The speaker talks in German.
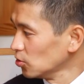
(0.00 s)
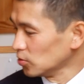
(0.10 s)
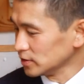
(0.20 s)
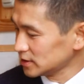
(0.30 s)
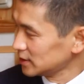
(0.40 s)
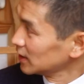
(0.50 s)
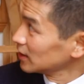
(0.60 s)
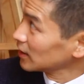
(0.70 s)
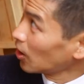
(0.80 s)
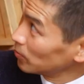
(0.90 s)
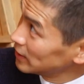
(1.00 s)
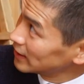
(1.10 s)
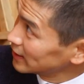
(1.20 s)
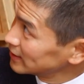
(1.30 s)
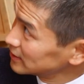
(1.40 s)
Und der Raum
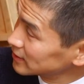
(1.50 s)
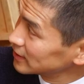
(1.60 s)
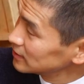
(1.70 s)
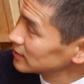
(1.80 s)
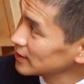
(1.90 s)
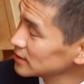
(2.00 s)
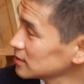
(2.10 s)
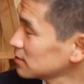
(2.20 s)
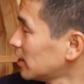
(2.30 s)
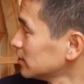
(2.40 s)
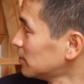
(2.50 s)
hier innen drin, der ist gerade